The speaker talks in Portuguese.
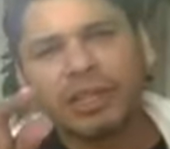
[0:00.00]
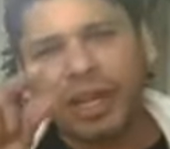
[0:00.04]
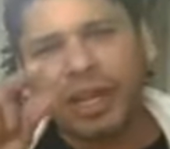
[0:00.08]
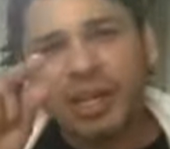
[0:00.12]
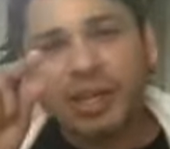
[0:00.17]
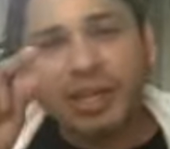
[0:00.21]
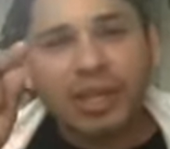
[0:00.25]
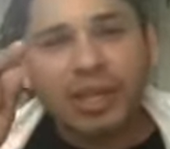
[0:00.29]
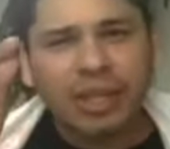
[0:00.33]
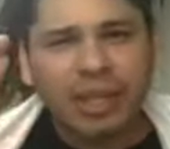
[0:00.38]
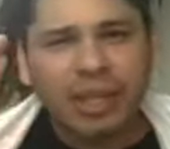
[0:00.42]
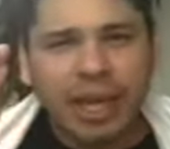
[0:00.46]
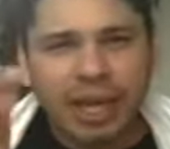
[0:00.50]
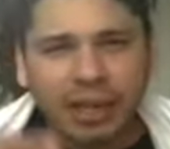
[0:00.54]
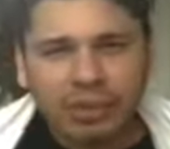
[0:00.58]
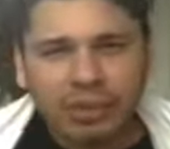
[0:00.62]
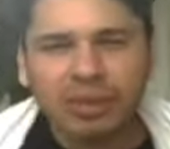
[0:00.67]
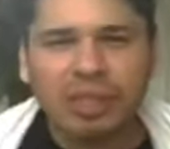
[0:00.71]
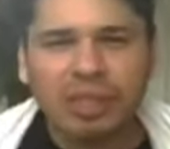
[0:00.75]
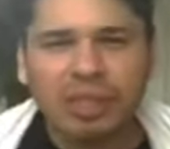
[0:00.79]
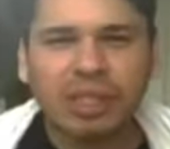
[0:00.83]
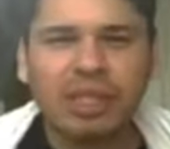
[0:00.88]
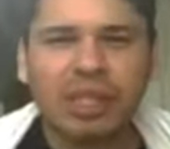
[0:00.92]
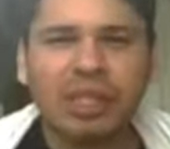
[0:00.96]
Gente,
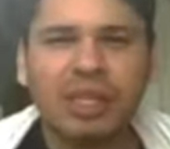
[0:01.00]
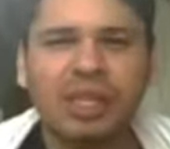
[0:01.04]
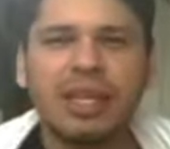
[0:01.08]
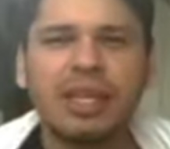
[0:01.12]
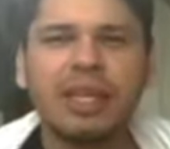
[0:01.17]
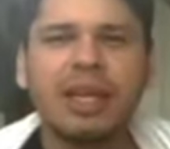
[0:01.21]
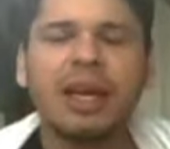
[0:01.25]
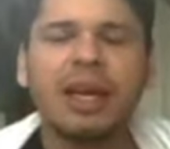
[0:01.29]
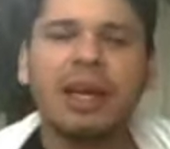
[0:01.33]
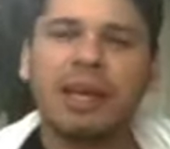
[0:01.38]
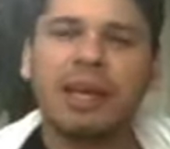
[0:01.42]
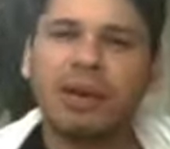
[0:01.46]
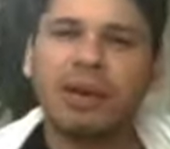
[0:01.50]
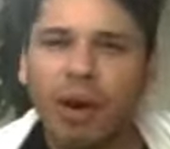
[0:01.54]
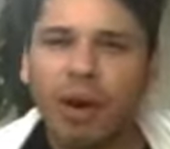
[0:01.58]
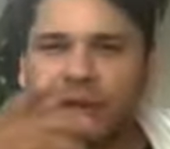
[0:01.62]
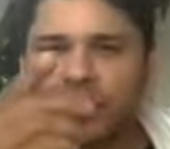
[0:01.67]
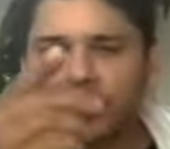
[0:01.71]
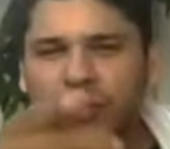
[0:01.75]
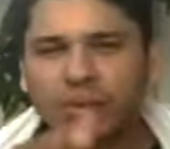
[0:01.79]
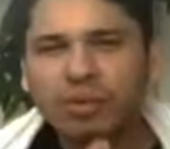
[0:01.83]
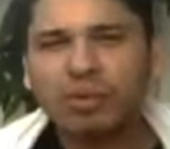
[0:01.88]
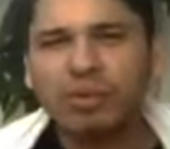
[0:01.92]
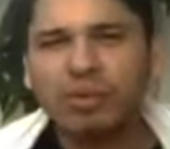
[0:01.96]
denuncie,
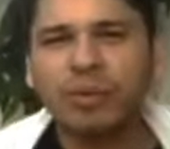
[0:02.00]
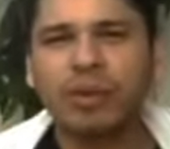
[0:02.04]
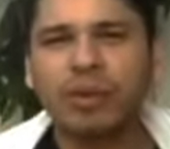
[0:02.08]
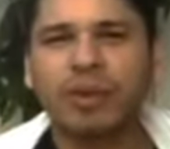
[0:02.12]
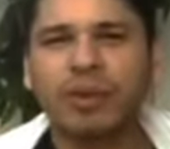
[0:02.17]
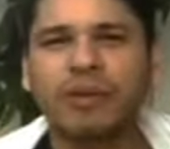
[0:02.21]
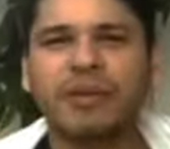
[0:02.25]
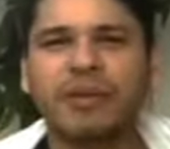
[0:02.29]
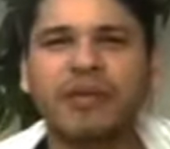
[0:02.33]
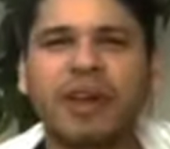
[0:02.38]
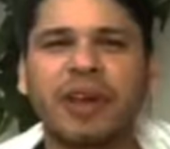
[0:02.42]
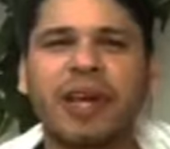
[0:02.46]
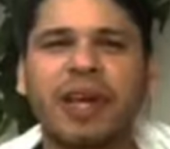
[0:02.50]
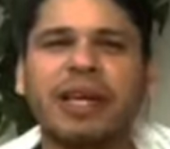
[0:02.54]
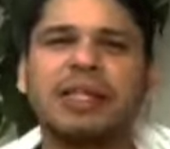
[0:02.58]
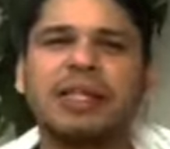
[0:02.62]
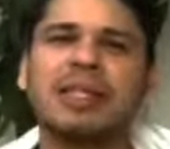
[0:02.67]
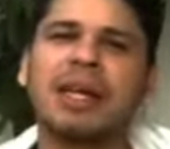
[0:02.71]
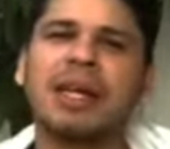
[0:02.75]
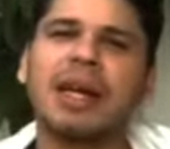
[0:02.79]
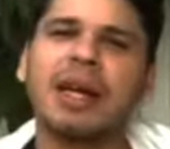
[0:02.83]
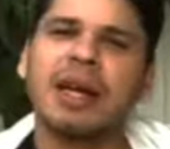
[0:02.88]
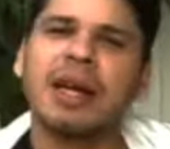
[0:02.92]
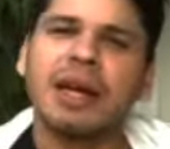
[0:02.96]
igual esse consumidor
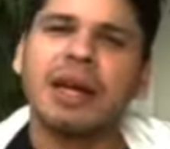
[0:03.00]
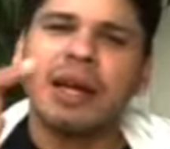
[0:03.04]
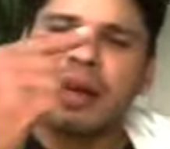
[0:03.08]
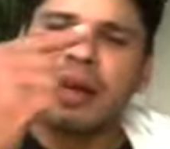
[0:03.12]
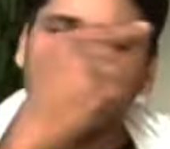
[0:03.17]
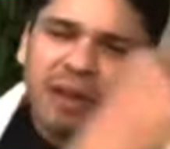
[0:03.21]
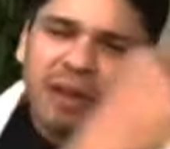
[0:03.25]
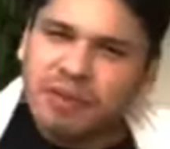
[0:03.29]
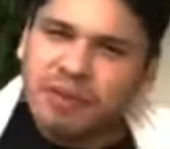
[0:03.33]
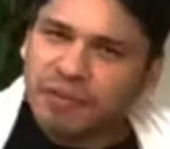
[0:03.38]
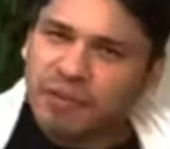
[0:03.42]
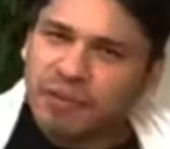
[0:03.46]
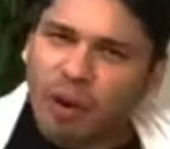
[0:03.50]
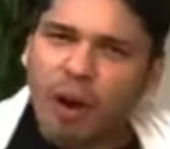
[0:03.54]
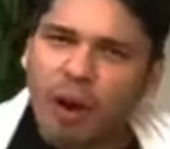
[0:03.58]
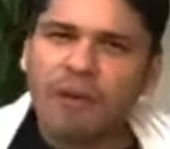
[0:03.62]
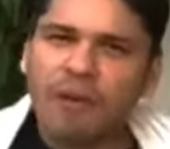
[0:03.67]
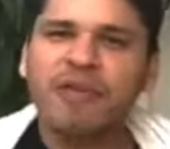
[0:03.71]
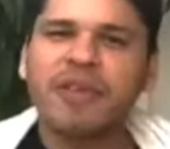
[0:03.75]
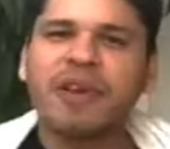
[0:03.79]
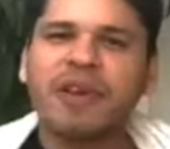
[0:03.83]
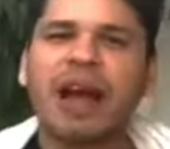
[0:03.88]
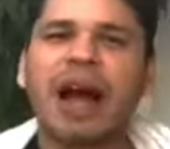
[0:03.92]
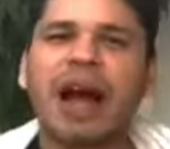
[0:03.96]
fez
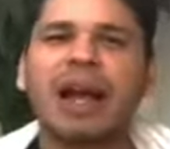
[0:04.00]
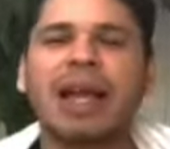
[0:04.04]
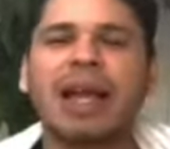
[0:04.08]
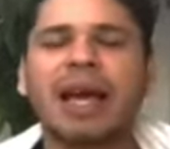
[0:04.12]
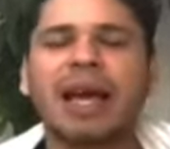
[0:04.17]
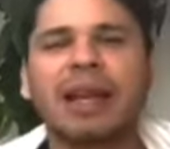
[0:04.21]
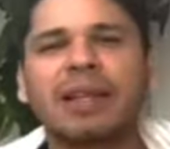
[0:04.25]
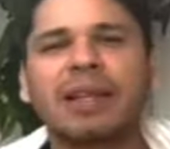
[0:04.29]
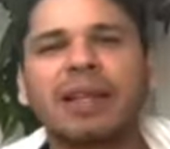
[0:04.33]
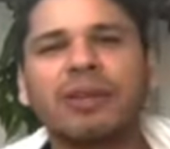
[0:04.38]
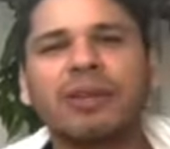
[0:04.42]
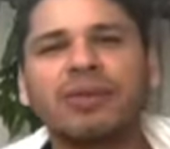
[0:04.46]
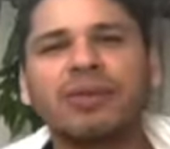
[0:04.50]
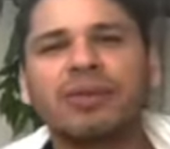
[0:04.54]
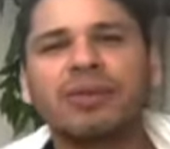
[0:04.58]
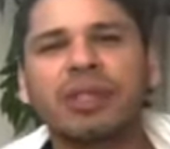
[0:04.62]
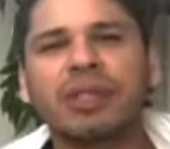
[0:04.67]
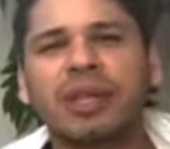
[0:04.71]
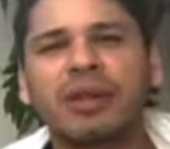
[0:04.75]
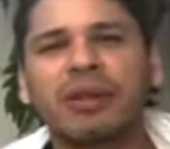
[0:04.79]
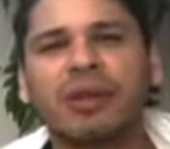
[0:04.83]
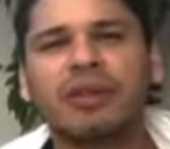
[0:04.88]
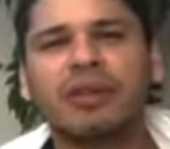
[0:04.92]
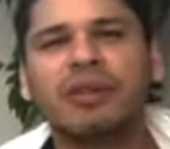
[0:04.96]
envolve aquela
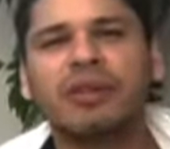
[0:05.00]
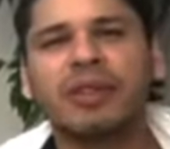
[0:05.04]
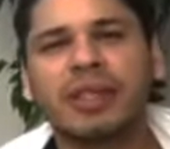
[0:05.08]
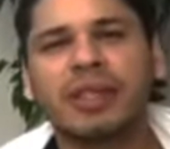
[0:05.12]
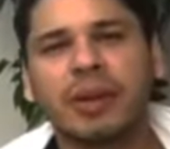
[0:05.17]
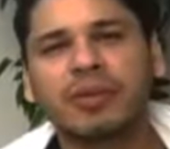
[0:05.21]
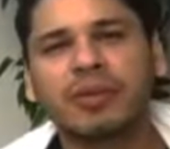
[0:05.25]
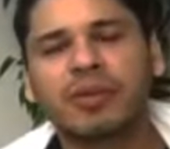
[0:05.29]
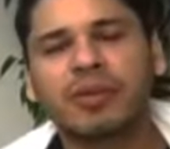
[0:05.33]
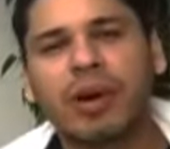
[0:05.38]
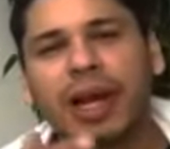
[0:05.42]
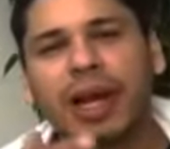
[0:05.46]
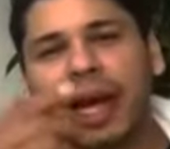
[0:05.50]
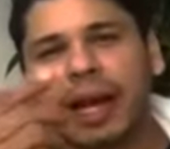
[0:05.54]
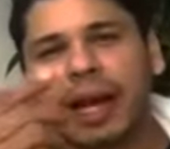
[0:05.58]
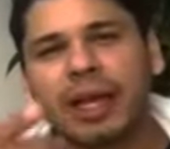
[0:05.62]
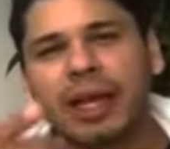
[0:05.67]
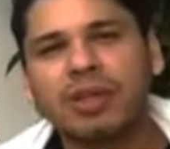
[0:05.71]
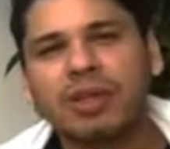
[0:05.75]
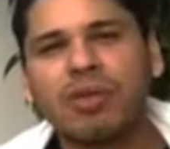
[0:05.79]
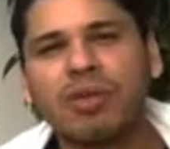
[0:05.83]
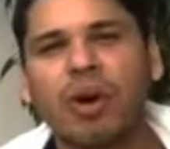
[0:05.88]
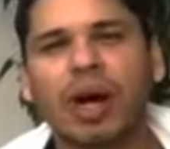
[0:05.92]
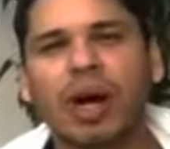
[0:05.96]
denúncia que nós fizemos com
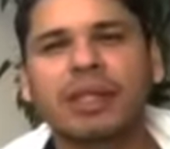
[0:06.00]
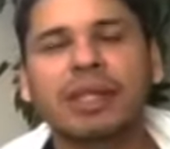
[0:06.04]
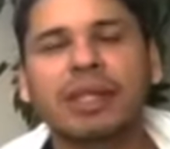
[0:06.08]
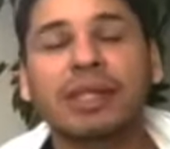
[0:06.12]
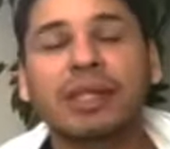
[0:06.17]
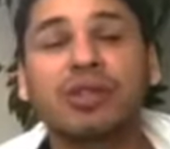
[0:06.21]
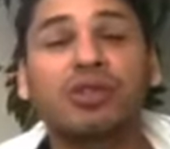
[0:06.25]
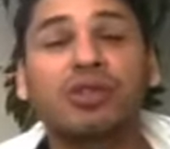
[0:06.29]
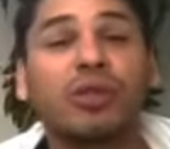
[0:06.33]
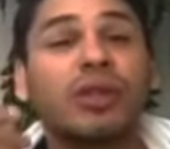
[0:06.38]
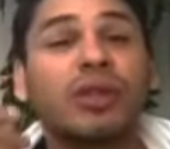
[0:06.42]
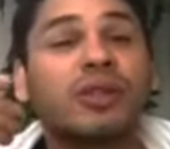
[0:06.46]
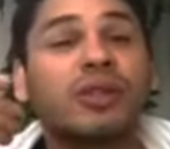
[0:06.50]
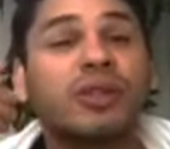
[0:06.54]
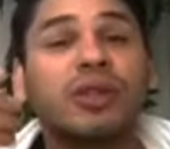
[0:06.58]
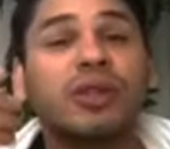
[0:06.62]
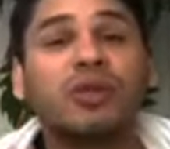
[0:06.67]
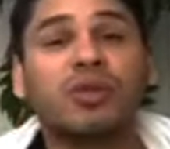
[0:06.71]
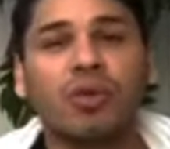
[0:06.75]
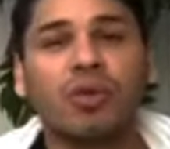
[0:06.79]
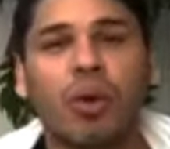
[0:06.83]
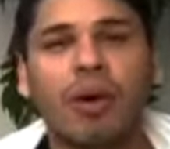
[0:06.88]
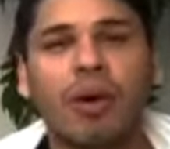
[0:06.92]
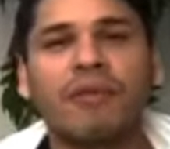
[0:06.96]
aquela idosa que
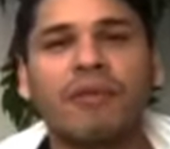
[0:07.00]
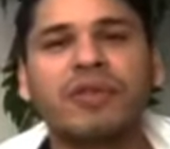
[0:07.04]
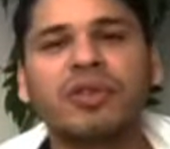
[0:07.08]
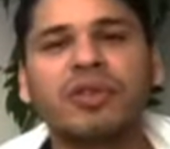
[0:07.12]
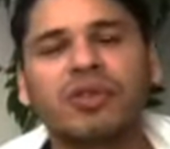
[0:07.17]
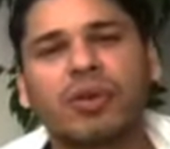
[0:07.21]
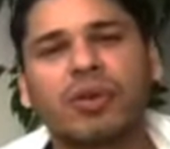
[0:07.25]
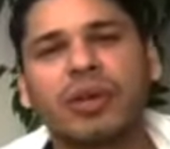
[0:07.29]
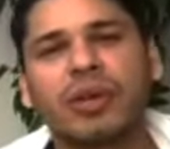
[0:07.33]
solicitou a